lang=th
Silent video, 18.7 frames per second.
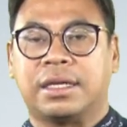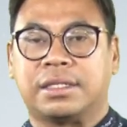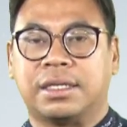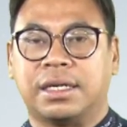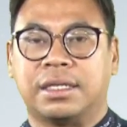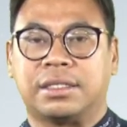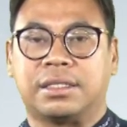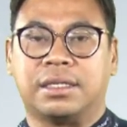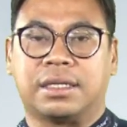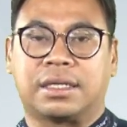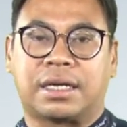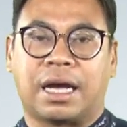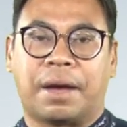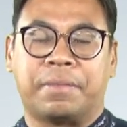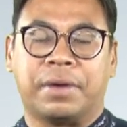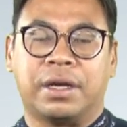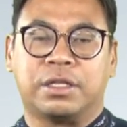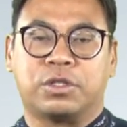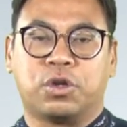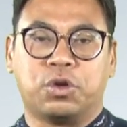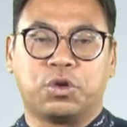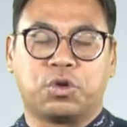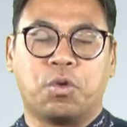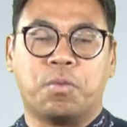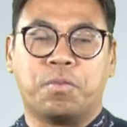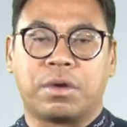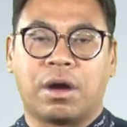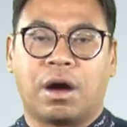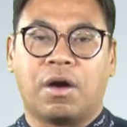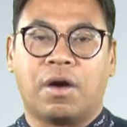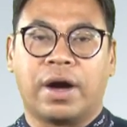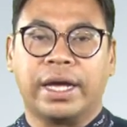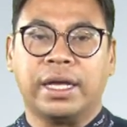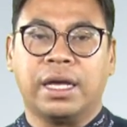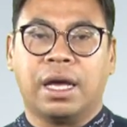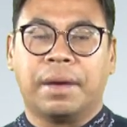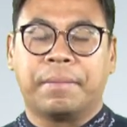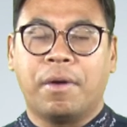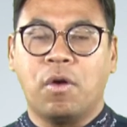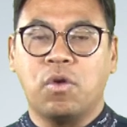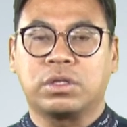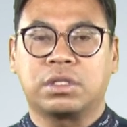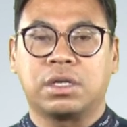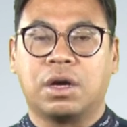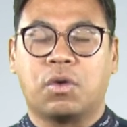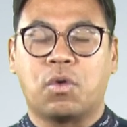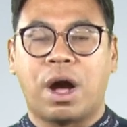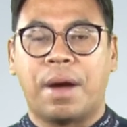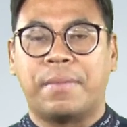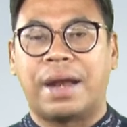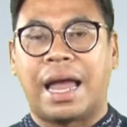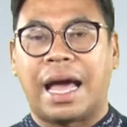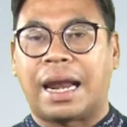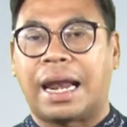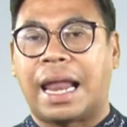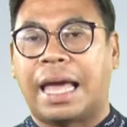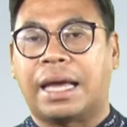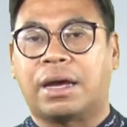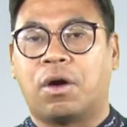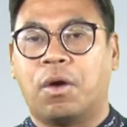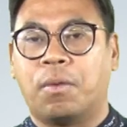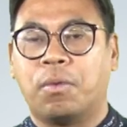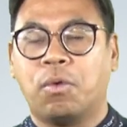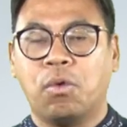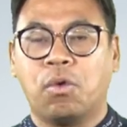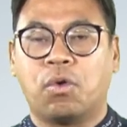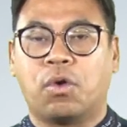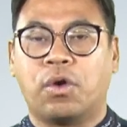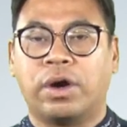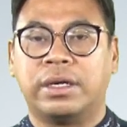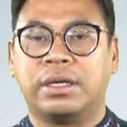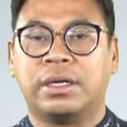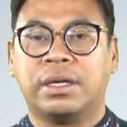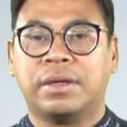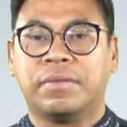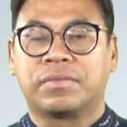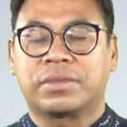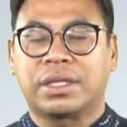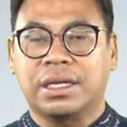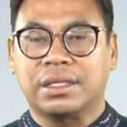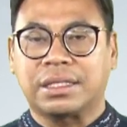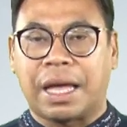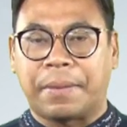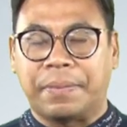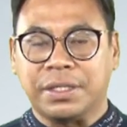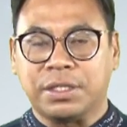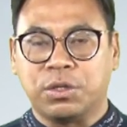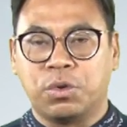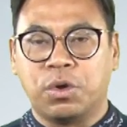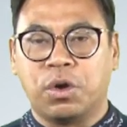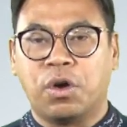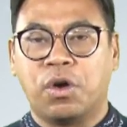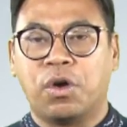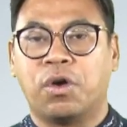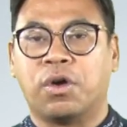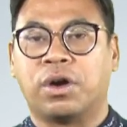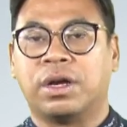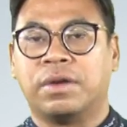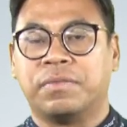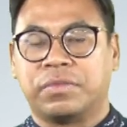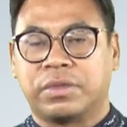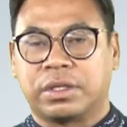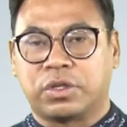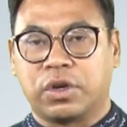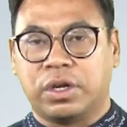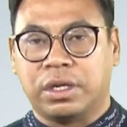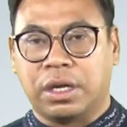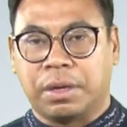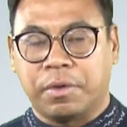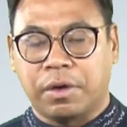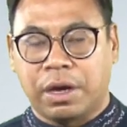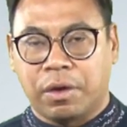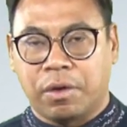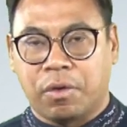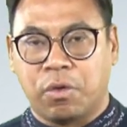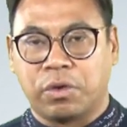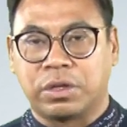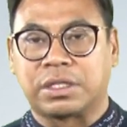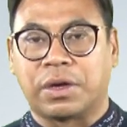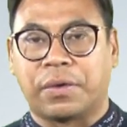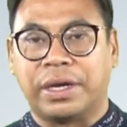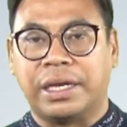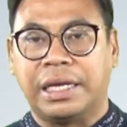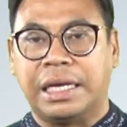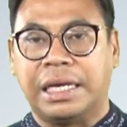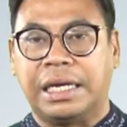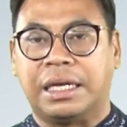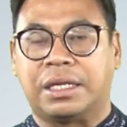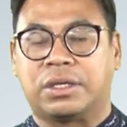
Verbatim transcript: เจอศึกกับชนกลุ่มน้อย พระองค์เจอความหลากหลายของผู้คนตั้งแต่พิษุโลกจนถึงหงสาวดี